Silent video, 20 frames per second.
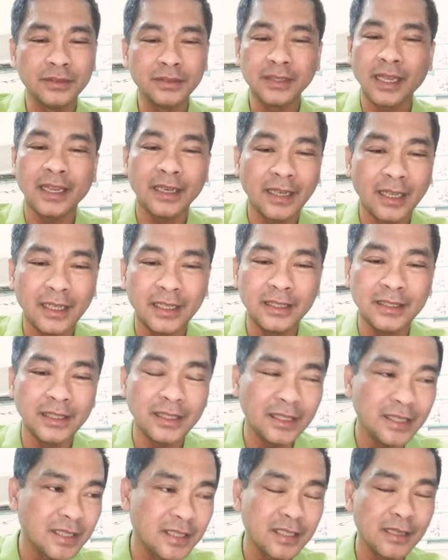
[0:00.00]
dana
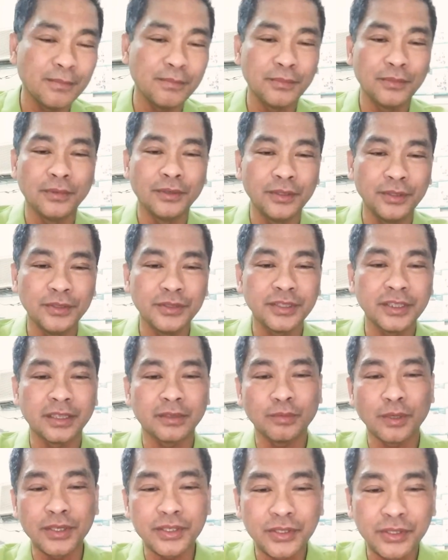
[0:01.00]
iniisip mo yung
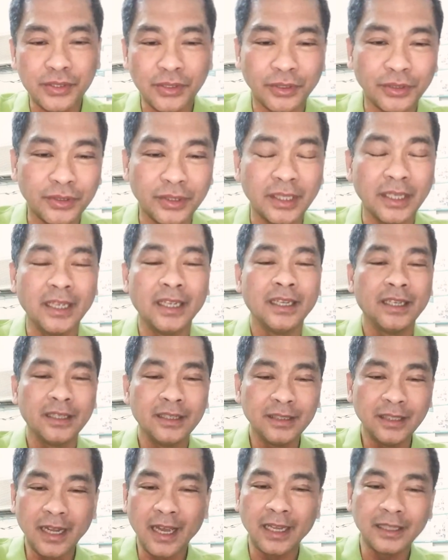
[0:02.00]
sitwasyon
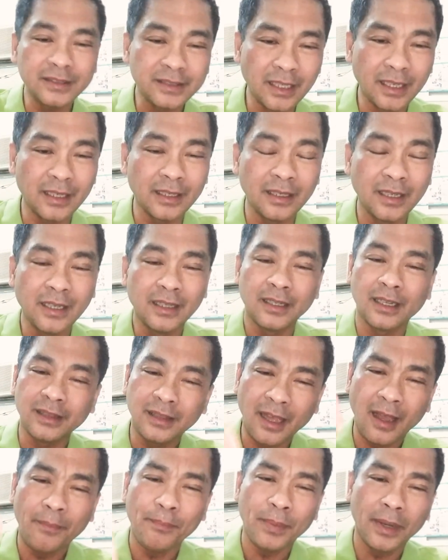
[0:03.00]
natin na
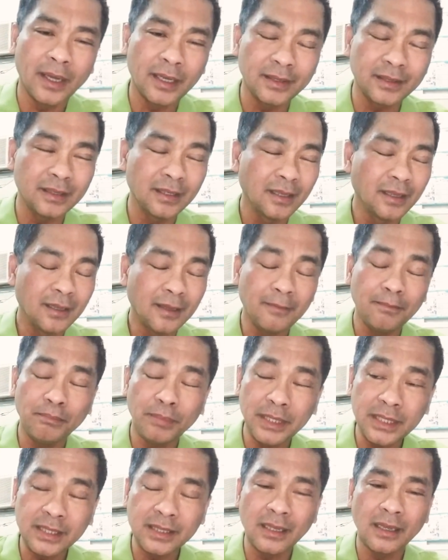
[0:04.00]
dapat
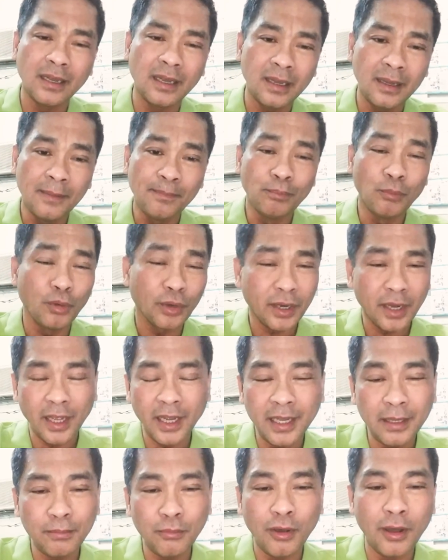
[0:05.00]
imbis na
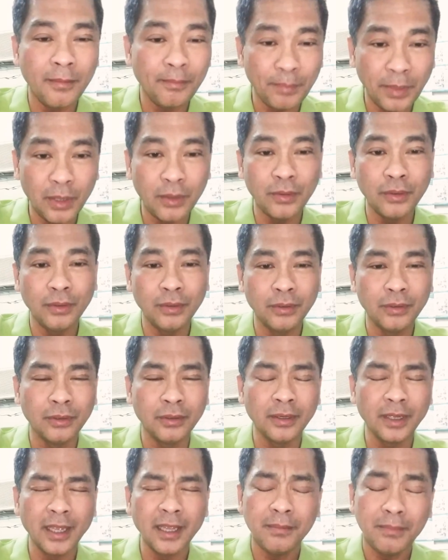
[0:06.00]
murahin mo ang Pangulo,
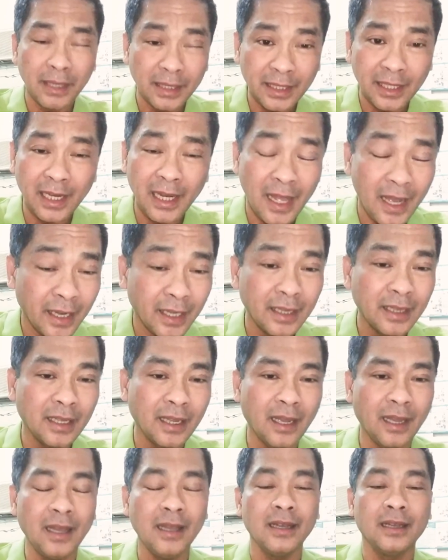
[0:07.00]
eh manalangin
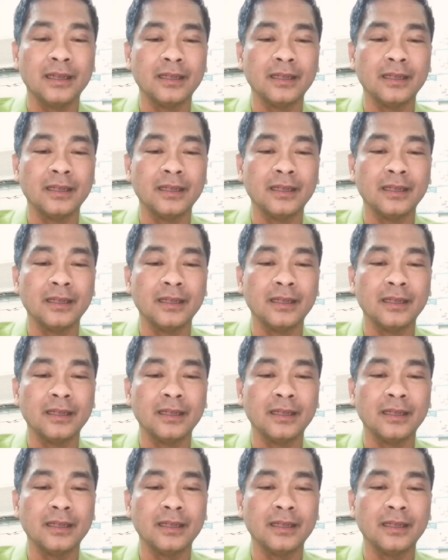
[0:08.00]
ka,